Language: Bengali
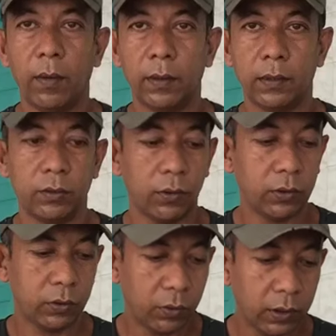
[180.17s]
হয় আমার সাথে
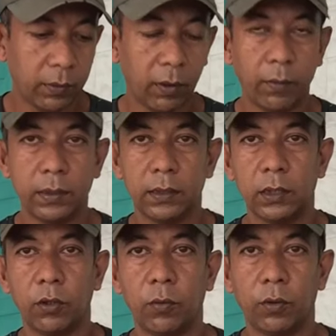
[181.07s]
যোগাযোগ করতে পারো আমি
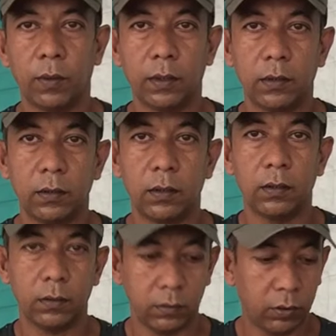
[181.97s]
চেষ্টা করবো তোমাদের
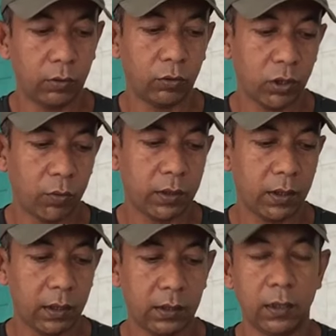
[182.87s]
যদি কোনো সমস্যা
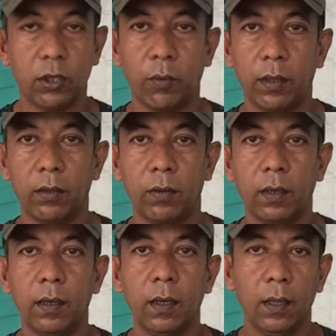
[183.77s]
থাকে সেটা সমাধান
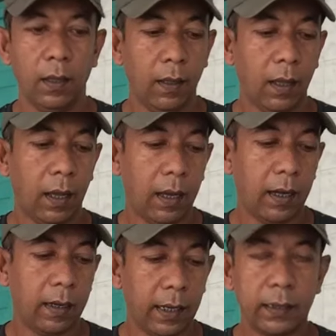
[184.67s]
করার
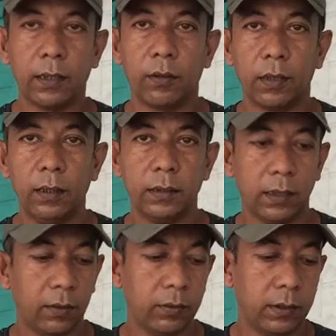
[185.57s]
আর একটা কথা
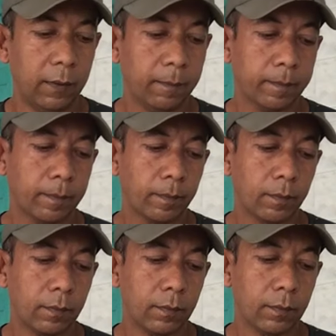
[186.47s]
সেটা হচ্ছে
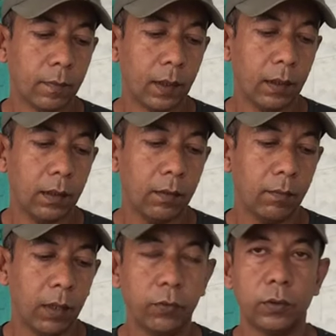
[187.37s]

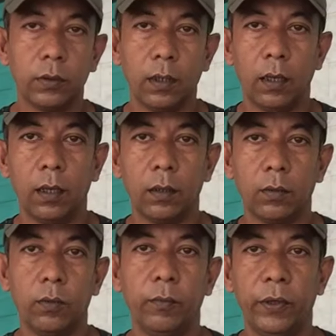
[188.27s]
মানুষ
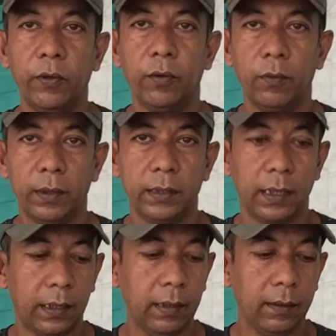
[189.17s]
কোন ভিডিওগুলো বেশি
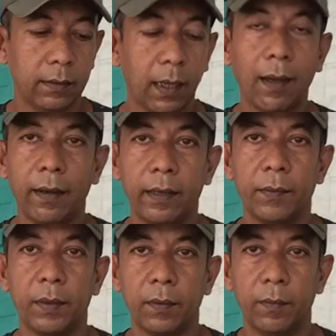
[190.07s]
দেখে টাকা
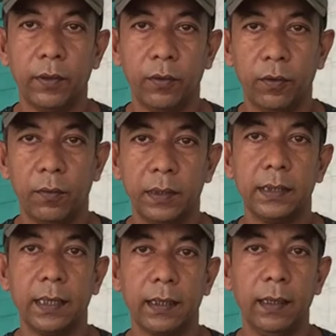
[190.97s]
ইনকামের ভিডিওগুলো
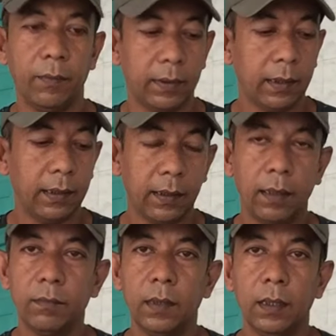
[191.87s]
বেশি দেখে আমি যা দেখলাম